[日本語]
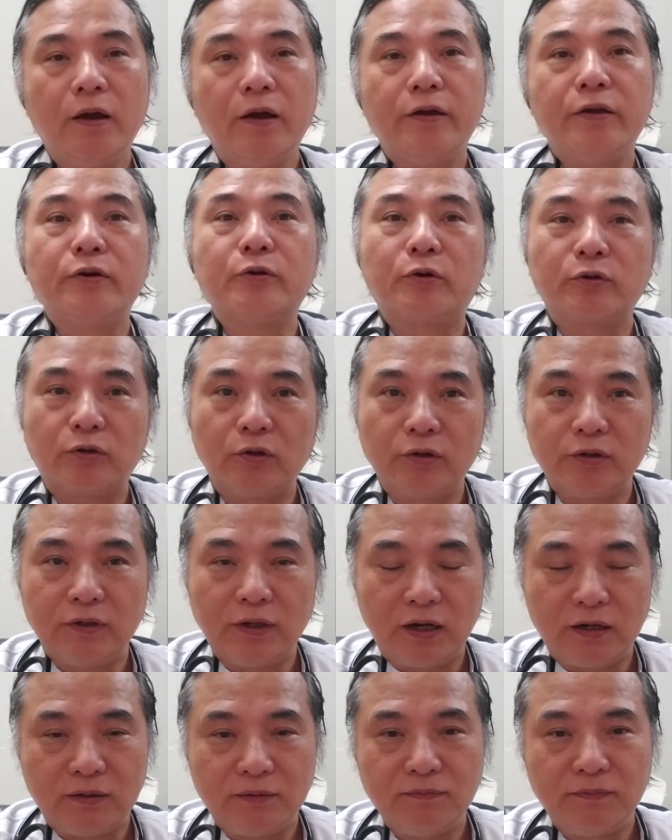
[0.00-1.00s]
いうことに
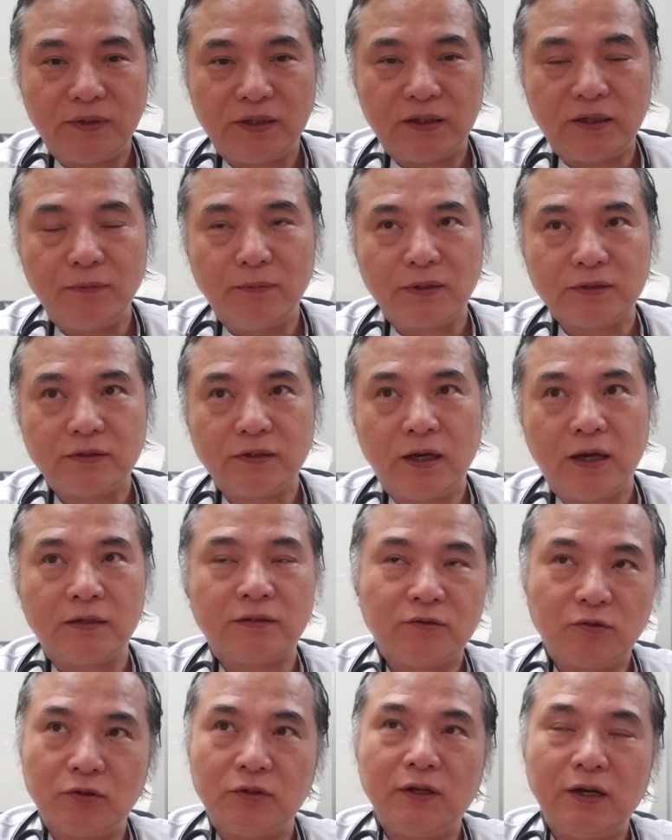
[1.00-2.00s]
なってます。あ、
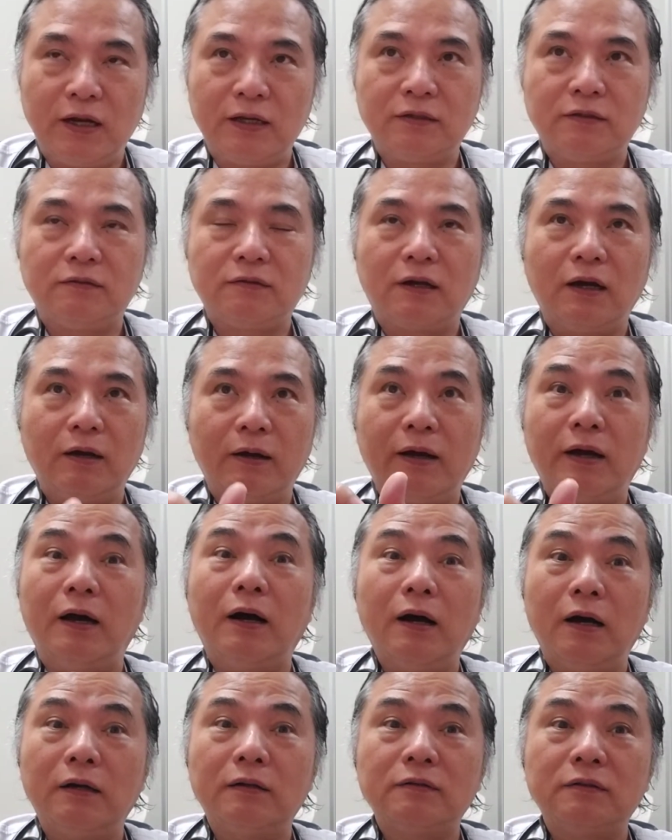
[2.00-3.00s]
人開いっていう
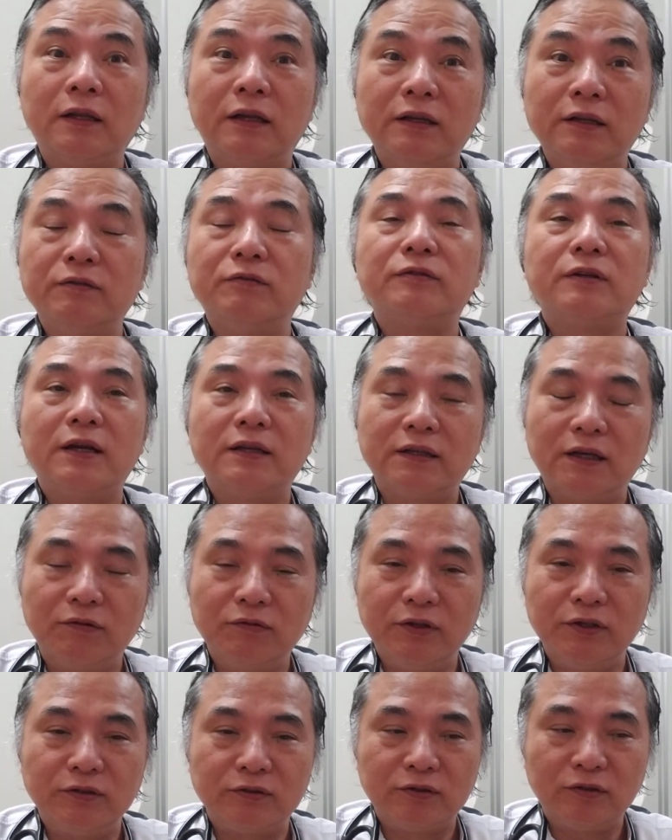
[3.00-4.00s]
か、ね、
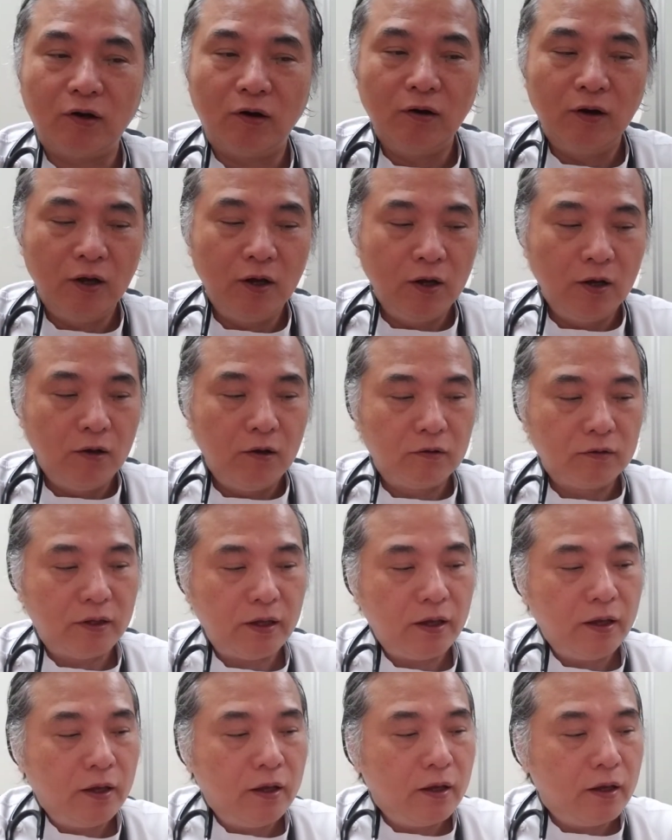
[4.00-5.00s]
インフルエンザウイルス
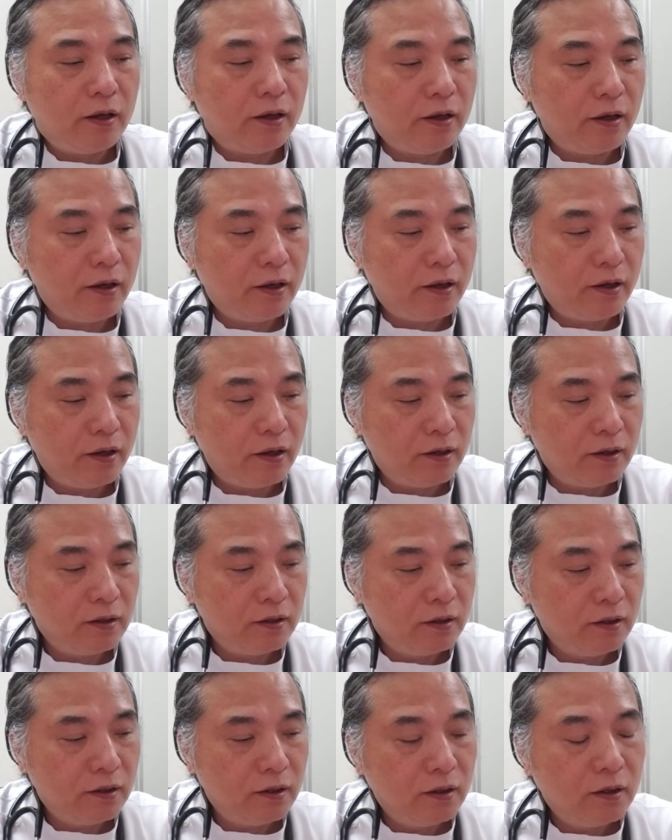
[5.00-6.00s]
で、
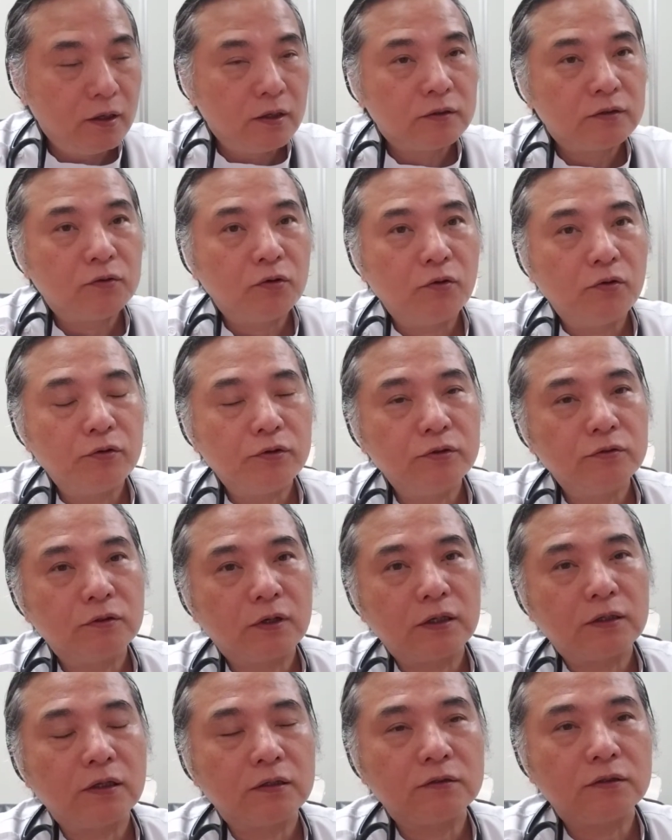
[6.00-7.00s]
えー、そういう
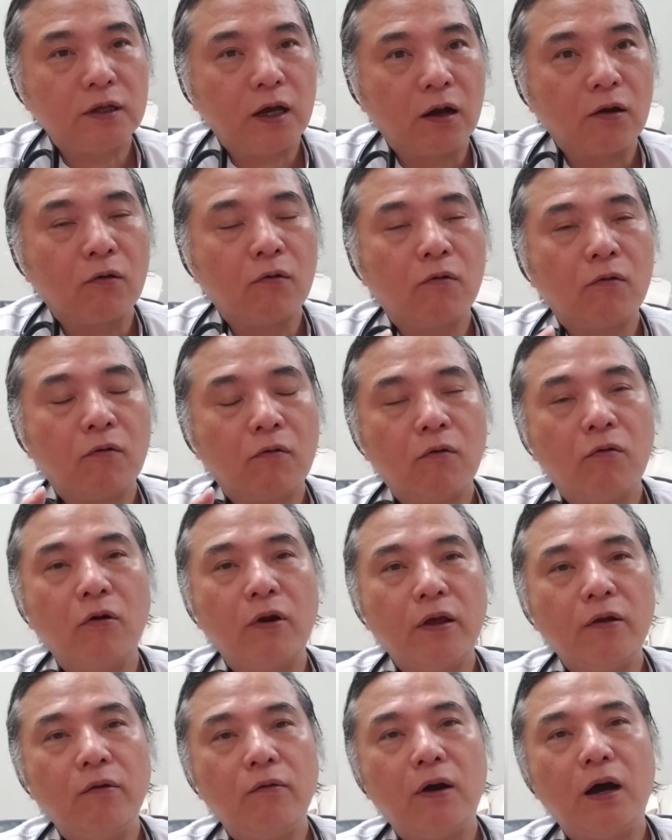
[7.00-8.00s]
形で、あ、こ
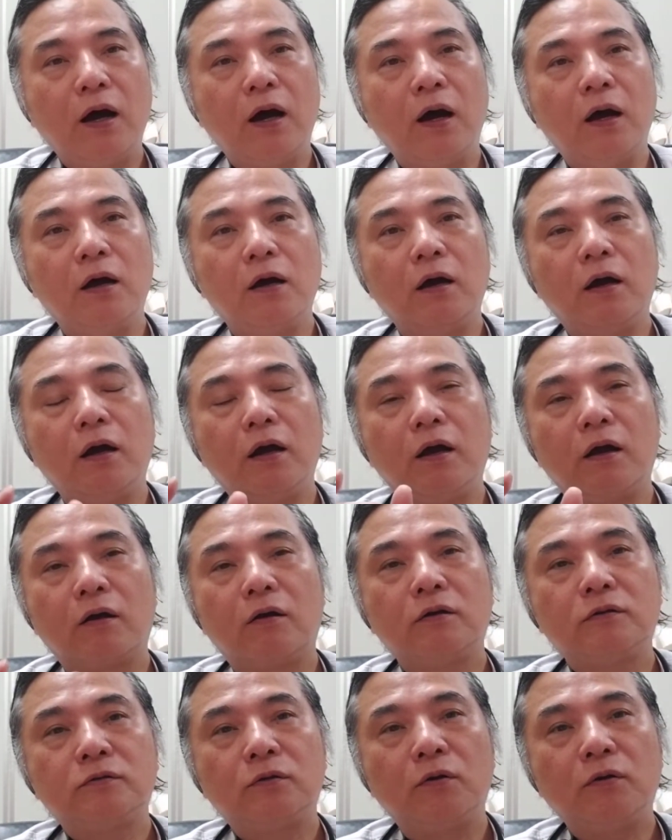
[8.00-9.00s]
れは、
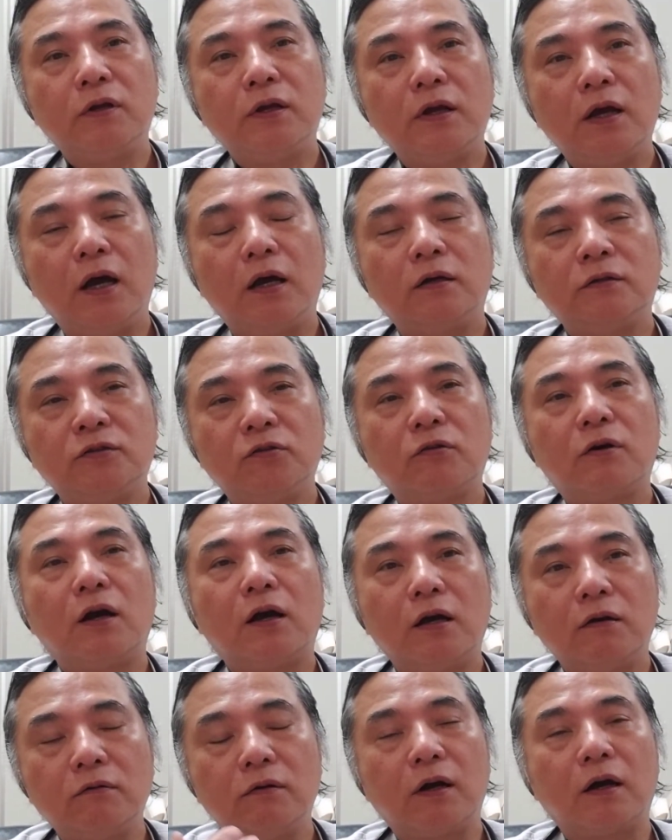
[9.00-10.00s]
えー、鳥が食
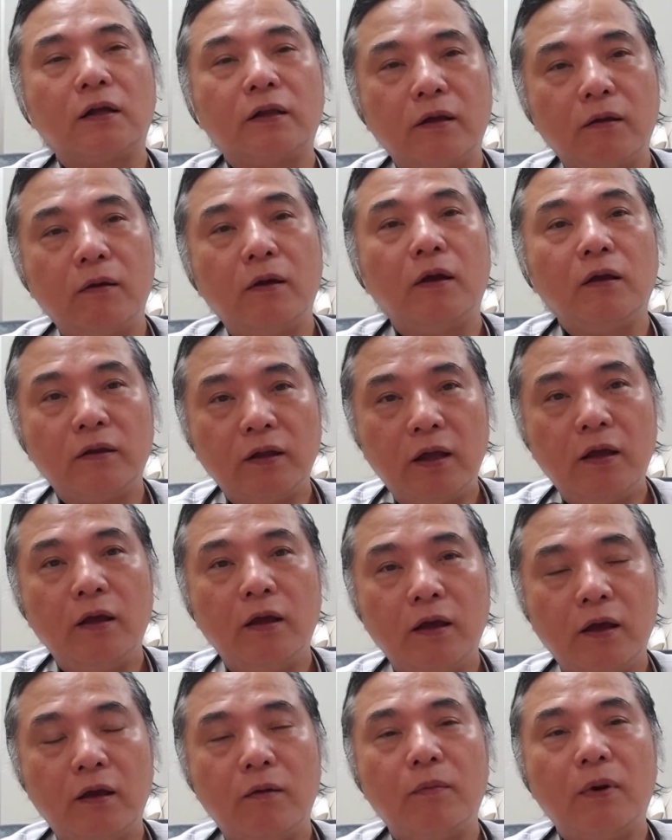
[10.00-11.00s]
化管の中でね、
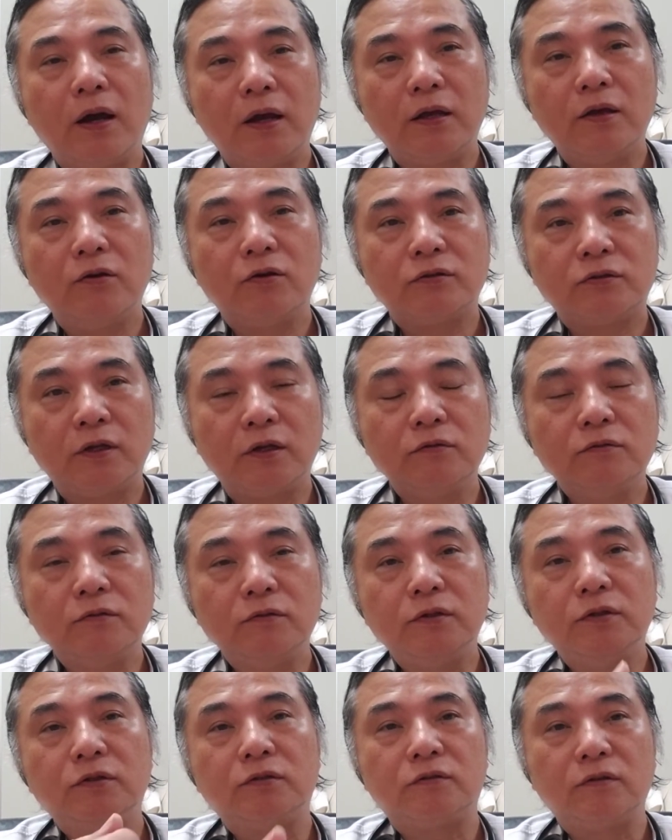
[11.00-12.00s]
えー、培養して
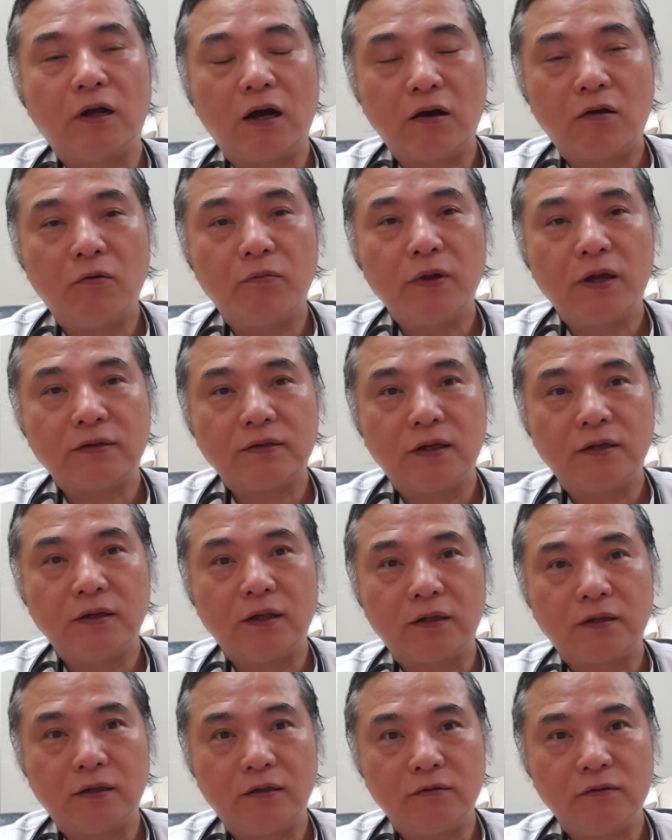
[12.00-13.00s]
ウイルスの運び屋さんに
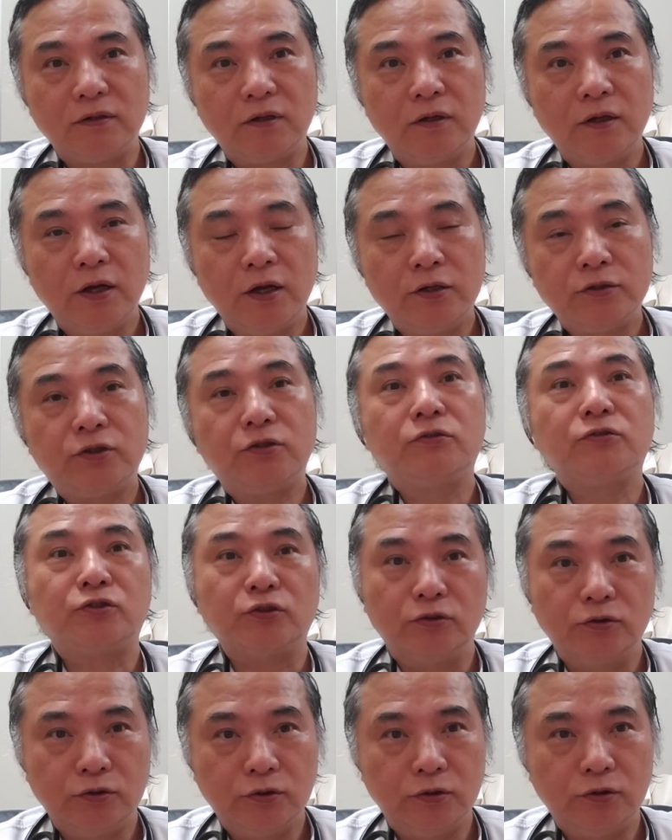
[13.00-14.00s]
なってるんや。宿主っ